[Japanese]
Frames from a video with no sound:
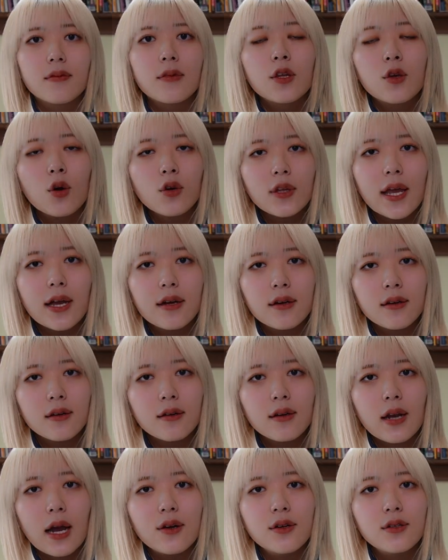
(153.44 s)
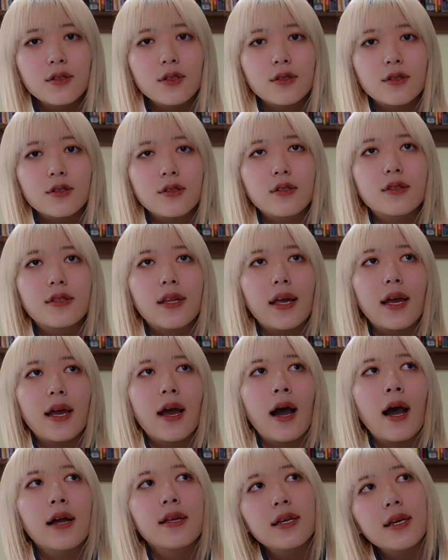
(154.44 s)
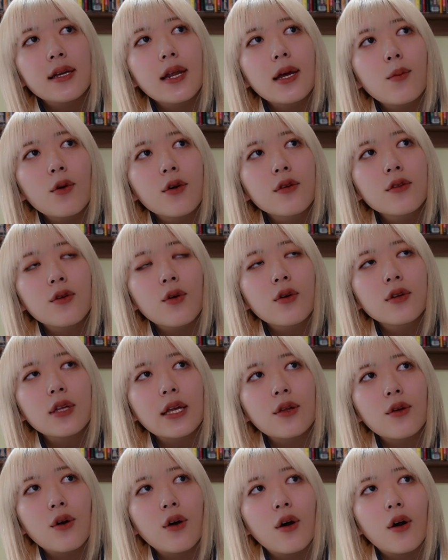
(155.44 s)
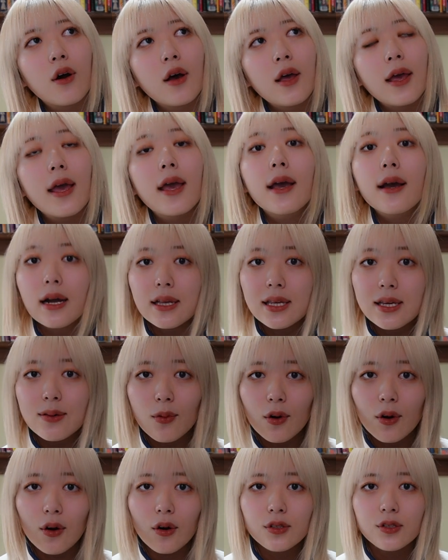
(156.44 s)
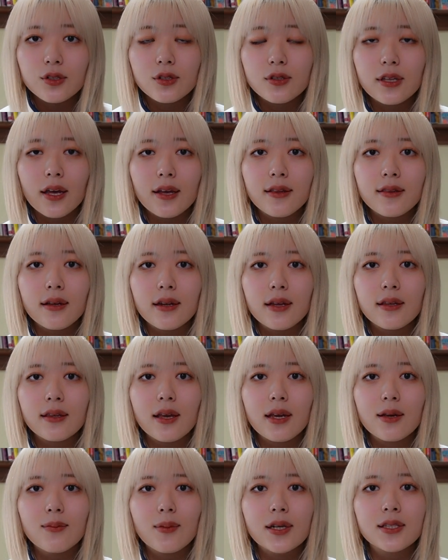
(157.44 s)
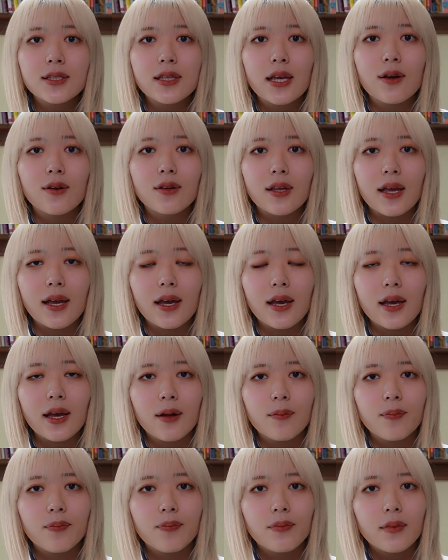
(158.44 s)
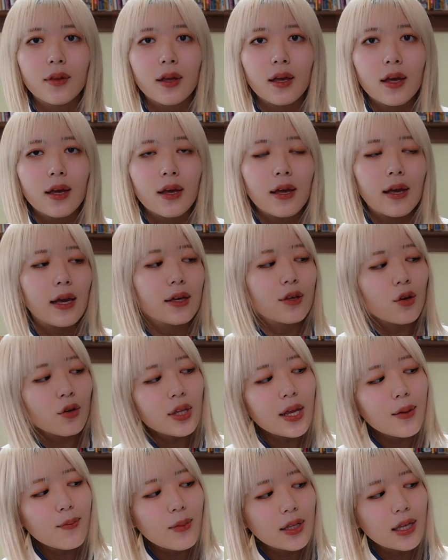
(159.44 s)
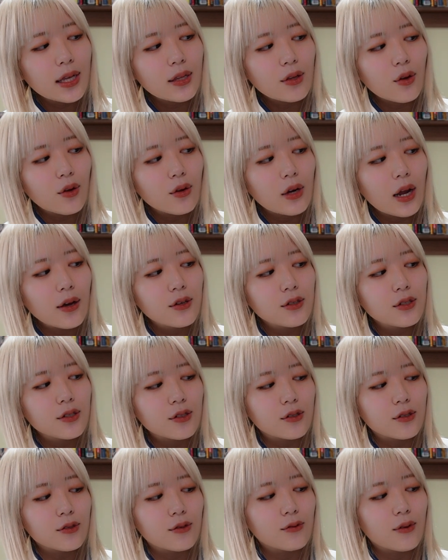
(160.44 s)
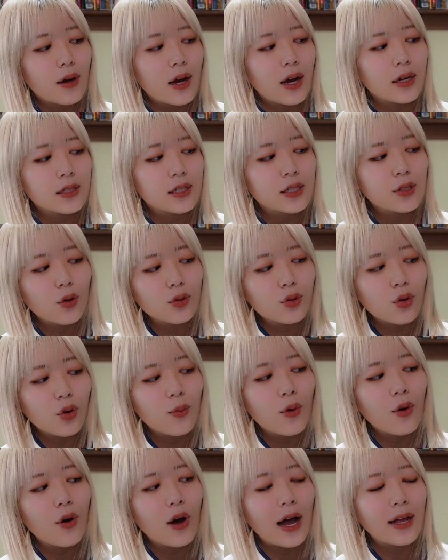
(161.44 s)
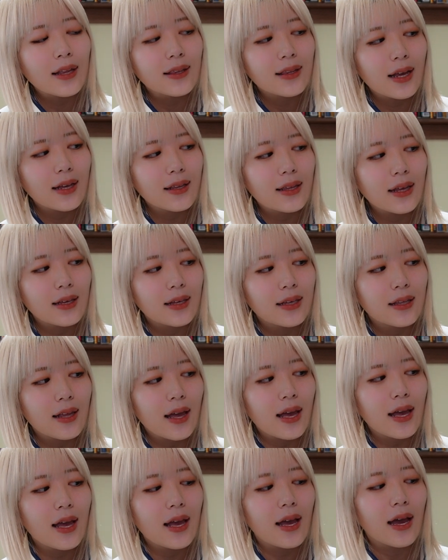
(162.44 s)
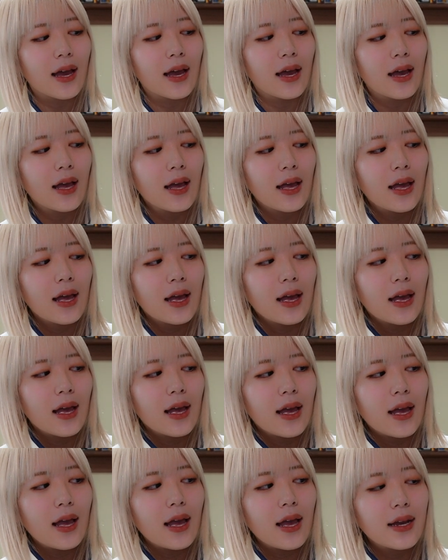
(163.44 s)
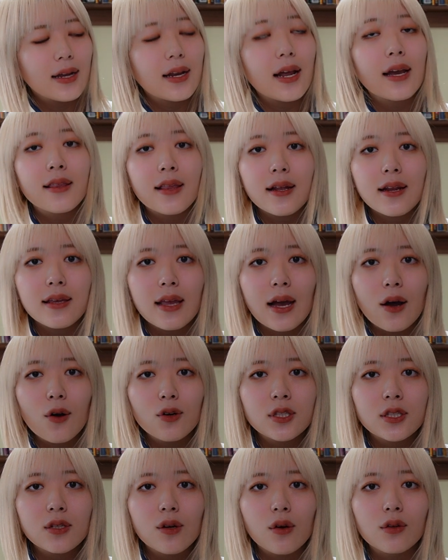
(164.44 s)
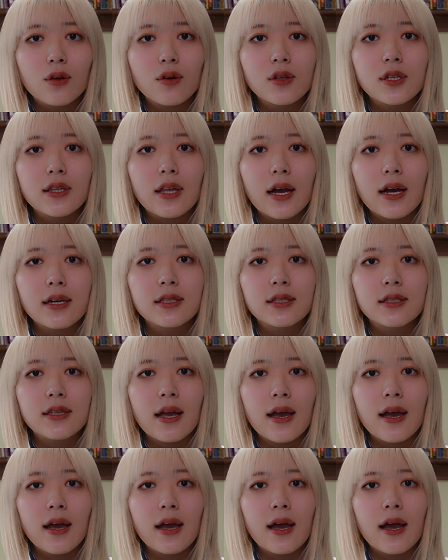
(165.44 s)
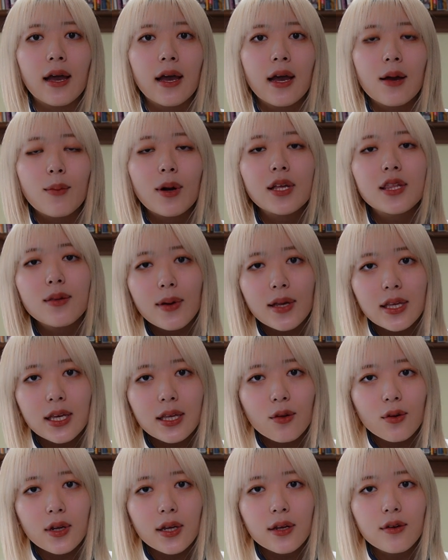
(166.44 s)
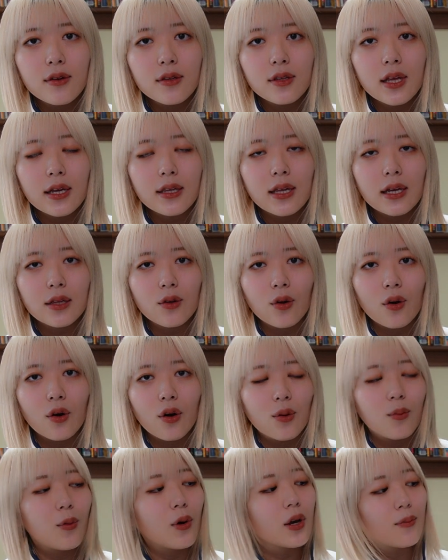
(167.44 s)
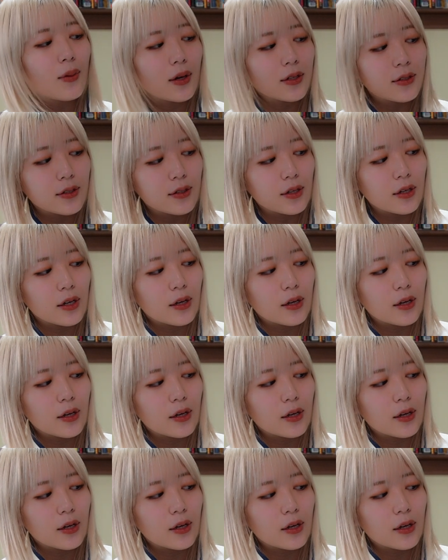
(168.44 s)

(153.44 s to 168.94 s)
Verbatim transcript: 去年、ラウールくんってハニーレモンソーダの映画にも出演されていましたよね。え去年までのラウールくんは仕事も安定的で、えー、依頼されたお仕事に対して真面目に取り組んでいたと思います。